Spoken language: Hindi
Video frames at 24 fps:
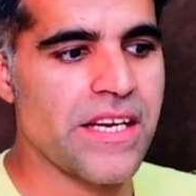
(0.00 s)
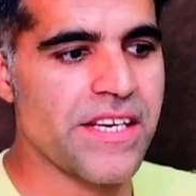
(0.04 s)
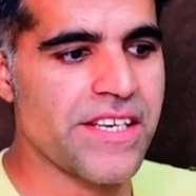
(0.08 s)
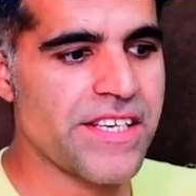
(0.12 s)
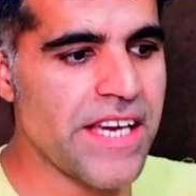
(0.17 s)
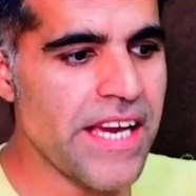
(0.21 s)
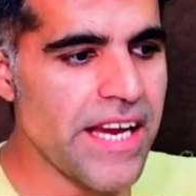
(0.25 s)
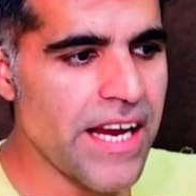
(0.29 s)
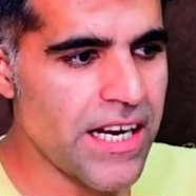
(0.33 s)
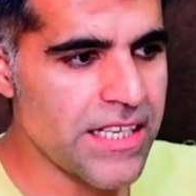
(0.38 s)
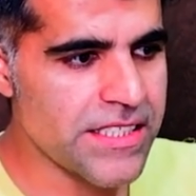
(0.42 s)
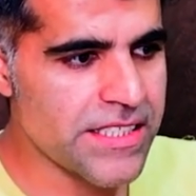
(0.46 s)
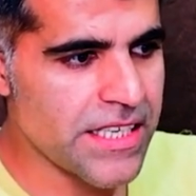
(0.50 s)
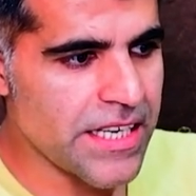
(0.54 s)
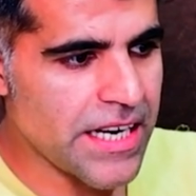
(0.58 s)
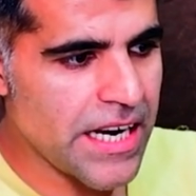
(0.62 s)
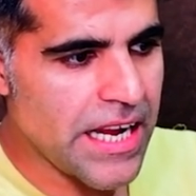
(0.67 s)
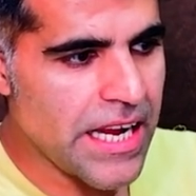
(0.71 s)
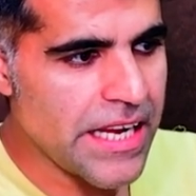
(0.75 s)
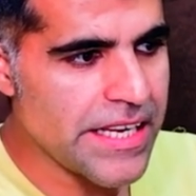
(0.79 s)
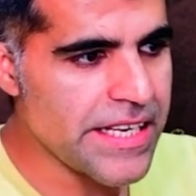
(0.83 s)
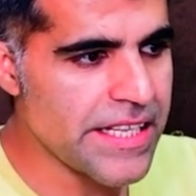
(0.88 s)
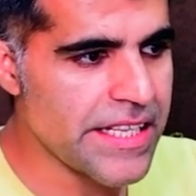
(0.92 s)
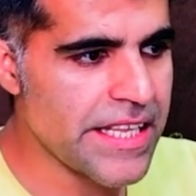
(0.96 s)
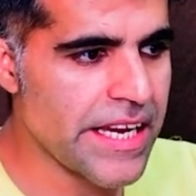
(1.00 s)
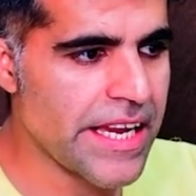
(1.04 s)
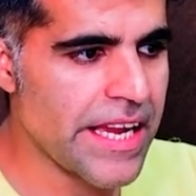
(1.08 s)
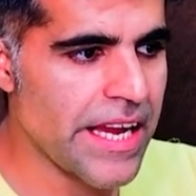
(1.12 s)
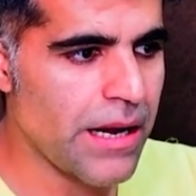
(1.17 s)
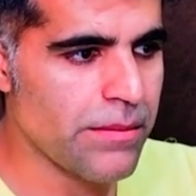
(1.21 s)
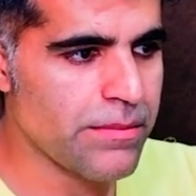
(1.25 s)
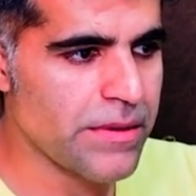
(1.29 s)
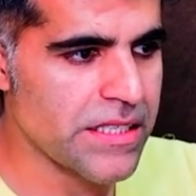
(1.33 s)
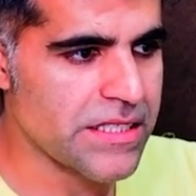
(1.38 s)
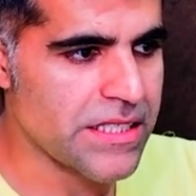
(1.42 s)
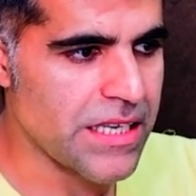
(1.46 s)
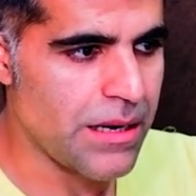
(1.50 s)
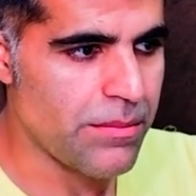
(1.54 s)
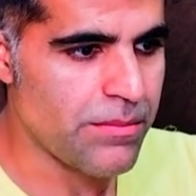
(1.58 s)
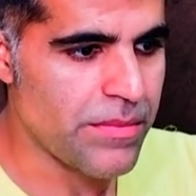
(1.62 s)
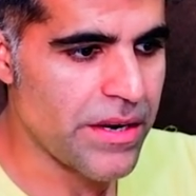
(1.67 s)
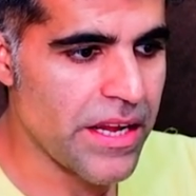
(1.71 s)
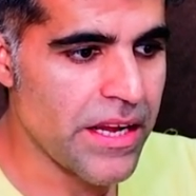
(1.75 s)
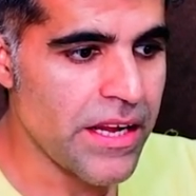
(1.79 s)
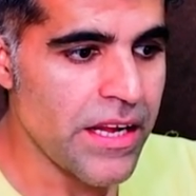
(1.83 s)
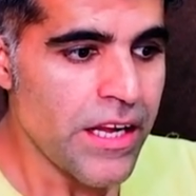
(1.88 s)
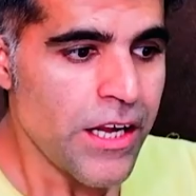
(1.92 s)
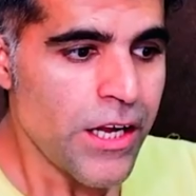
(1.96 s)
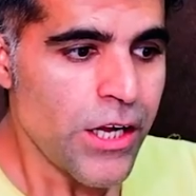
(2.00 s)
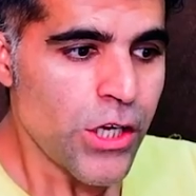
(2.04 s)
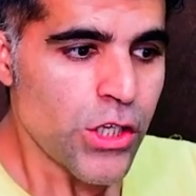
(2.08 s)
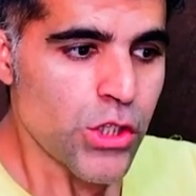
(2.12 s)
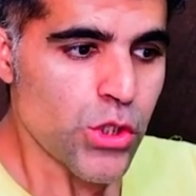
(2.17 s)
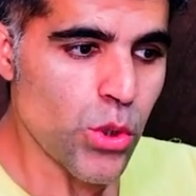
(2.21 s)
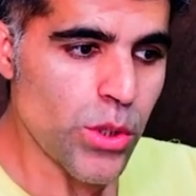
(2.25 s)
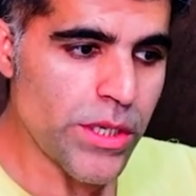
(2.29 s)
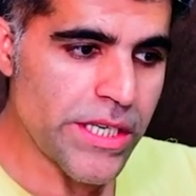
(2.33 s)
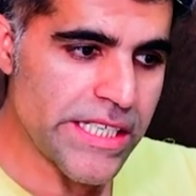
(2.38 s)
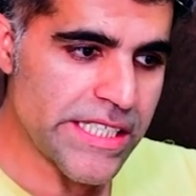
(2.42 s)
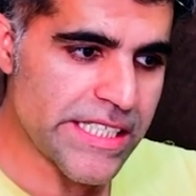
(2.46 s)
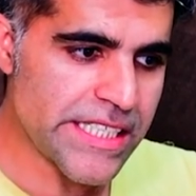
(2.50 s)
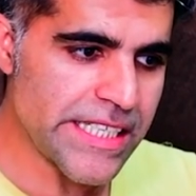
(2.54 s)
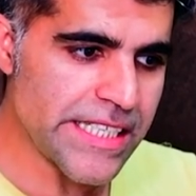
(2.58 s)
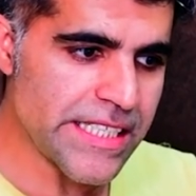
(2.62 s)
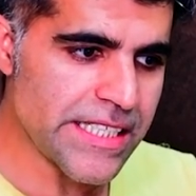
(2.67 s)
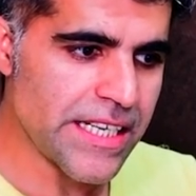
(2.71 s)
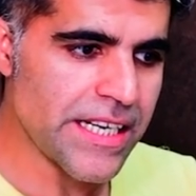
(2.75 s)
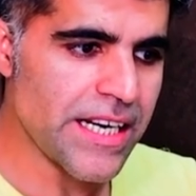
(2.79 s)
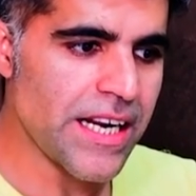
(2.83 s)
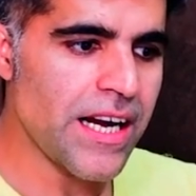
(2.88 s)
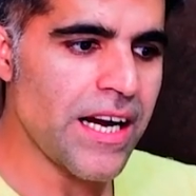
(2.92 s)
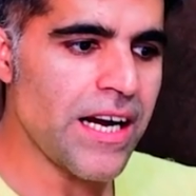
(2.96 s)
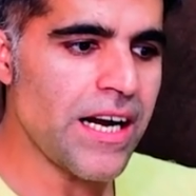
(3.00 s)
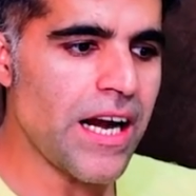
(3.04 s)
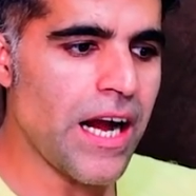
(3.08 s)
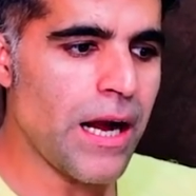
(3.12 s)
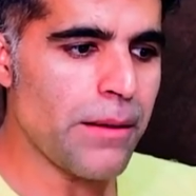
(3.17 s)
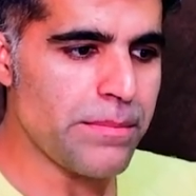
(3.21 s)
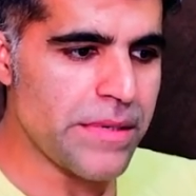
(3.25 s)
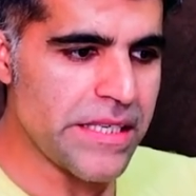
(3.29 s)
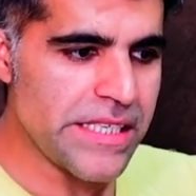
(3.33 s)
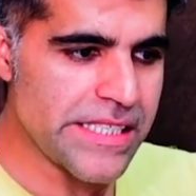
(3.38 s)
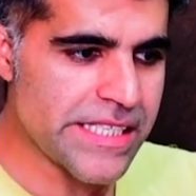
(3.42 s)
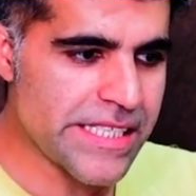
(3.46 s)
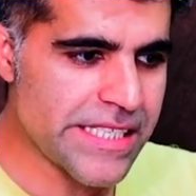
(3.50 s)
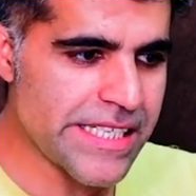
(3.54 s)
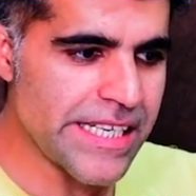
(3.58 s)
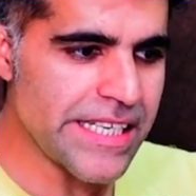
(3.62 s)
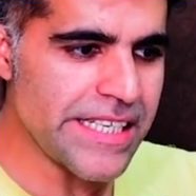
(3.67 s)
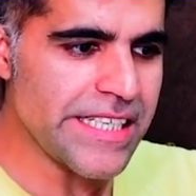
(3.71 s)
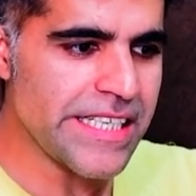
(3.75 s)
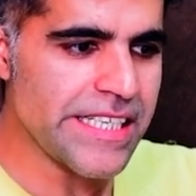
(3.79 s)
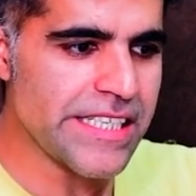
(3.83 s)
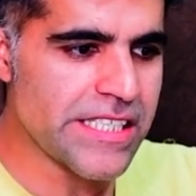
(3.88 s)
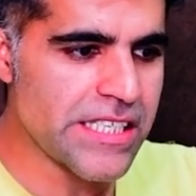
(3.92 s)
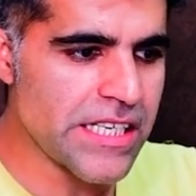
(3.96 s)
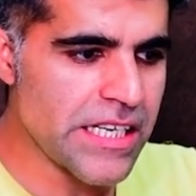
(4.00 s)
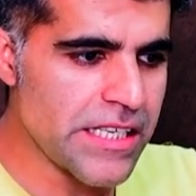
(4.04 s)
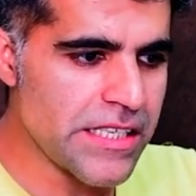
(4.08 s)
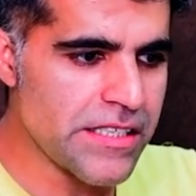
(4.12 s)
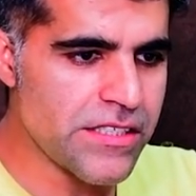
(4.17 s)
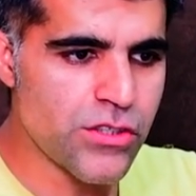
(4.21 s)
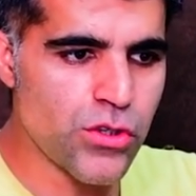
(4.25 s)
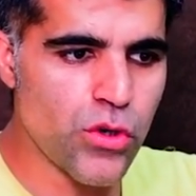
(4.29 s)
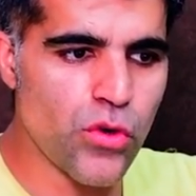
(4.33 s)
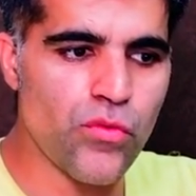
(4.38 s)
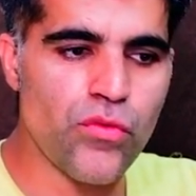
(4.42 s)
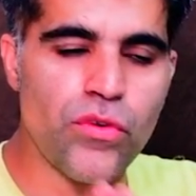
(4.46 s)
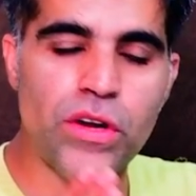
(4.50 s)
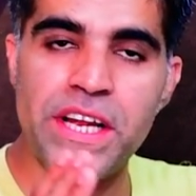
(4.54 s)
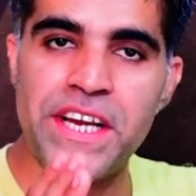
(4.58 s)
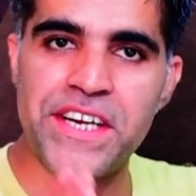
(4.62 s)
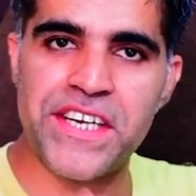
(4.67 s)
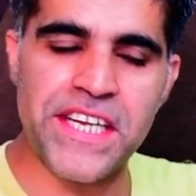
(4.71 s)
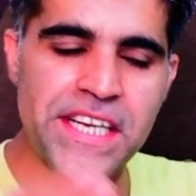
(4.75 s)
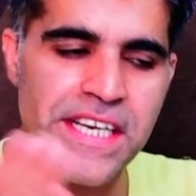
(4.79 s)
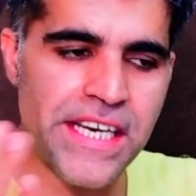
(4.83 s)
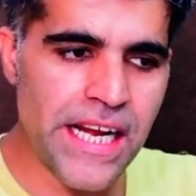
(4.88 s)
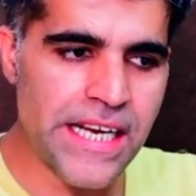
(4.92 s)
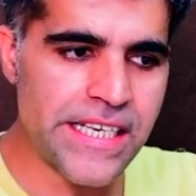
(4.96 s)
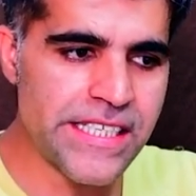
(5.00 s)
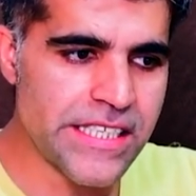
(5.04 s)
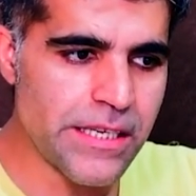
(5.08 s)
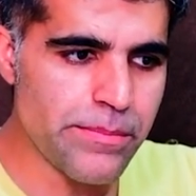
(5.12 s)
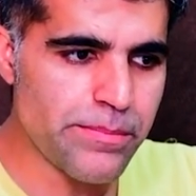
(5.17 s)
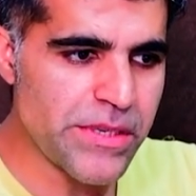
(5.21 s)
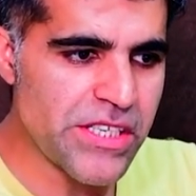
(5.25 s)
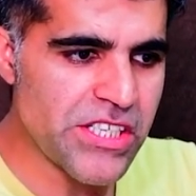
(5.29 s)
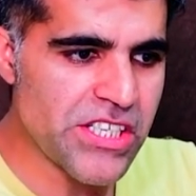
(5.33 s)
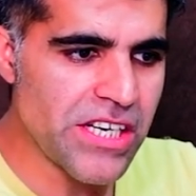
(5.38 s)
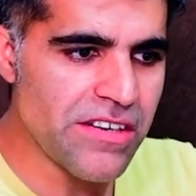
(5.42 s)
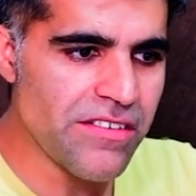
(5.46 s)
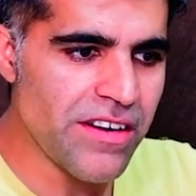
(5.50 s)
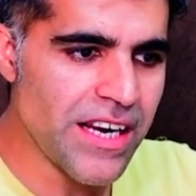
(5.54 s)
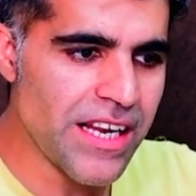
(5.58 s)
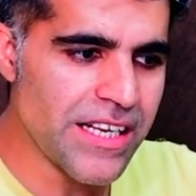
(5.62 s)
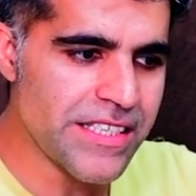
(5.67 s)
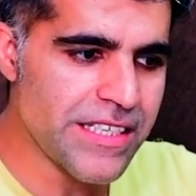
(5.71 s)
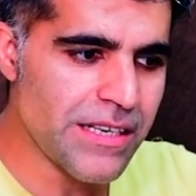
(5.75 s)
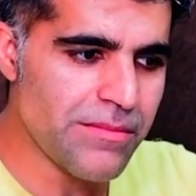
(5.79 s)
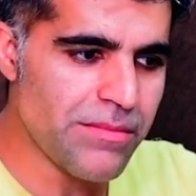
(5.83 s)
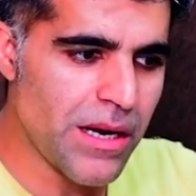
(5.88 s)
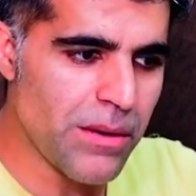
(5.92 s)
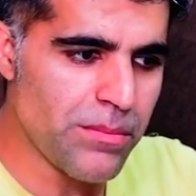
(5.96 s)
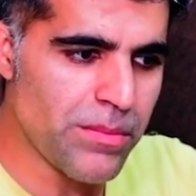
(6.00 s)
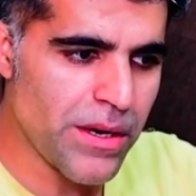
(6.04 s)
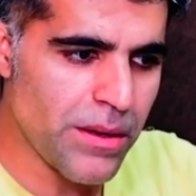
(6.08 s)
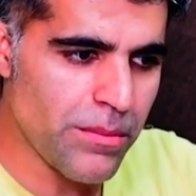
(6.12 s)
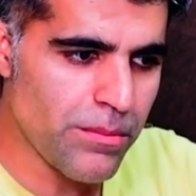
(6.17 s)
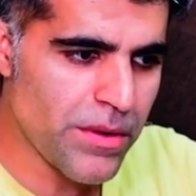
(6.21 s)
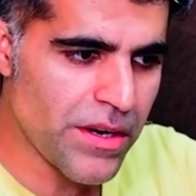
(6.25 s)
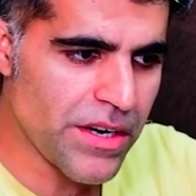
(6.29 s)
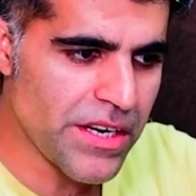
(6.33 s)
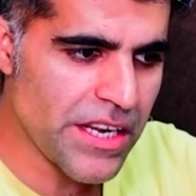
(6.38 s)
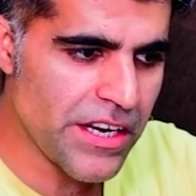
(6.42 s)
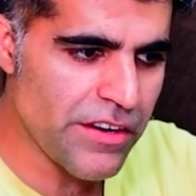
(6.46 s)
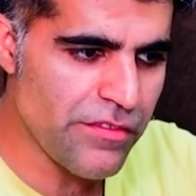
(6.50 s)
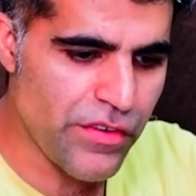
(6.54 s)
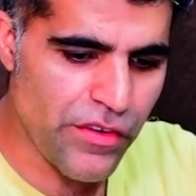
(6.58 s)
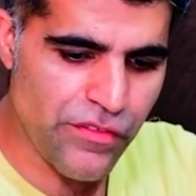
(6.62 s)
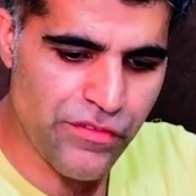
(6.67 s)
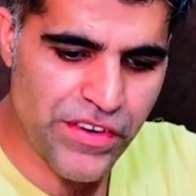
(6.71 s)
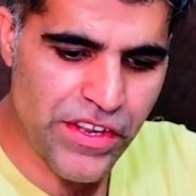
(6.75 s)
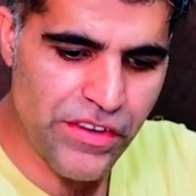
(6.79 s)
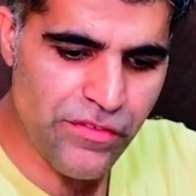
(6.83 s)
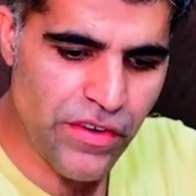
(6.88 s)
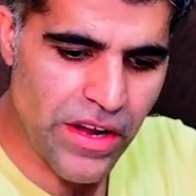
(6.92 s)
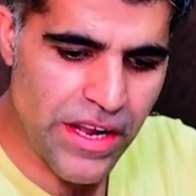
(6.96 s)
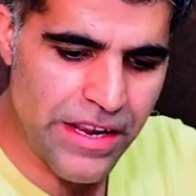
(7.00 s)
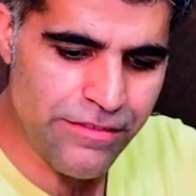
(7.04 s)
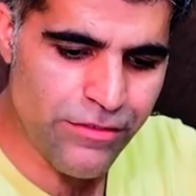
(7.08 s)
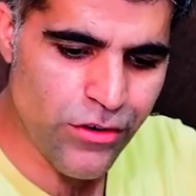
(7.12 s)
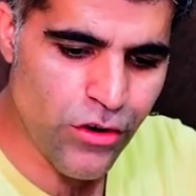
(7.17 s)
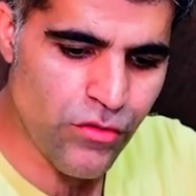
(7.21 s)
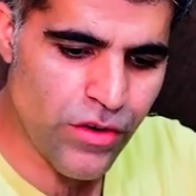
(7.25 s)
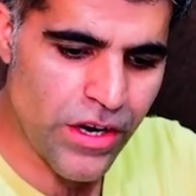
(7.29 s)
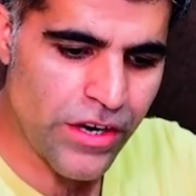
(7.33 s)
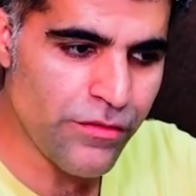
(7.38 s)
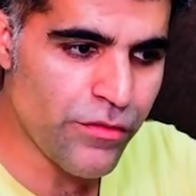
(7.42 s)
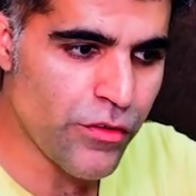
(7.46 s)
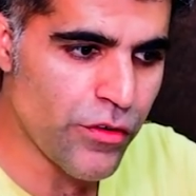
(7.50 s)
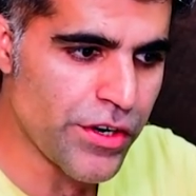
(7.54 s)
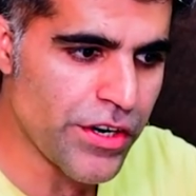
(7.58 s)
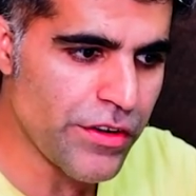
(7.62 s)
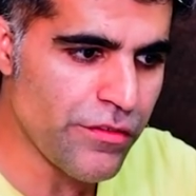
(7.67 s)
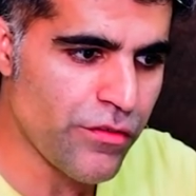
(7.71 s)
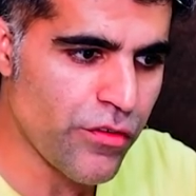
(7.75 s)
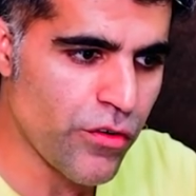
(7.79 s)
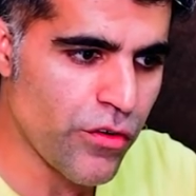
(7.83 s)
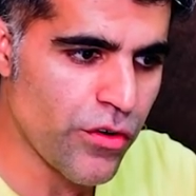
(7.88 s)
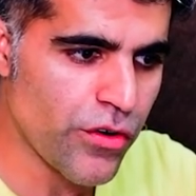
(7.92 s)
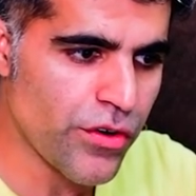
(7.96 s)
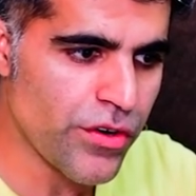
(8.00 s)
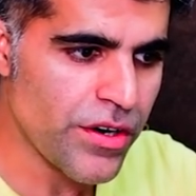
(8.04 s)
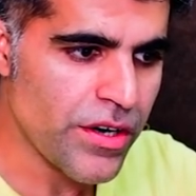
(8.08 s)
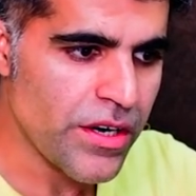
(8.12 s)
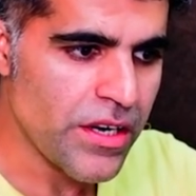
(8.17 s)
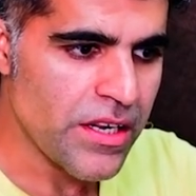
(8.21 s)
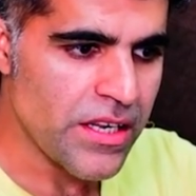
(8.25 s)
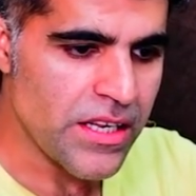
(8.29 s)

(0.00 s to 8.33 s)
ये आंसर आया ये देखे आपके सामने तो इसी तरह अब इससे नीचे जो 89 से पीछे वाला जब आप नंबर यानी 55 को 144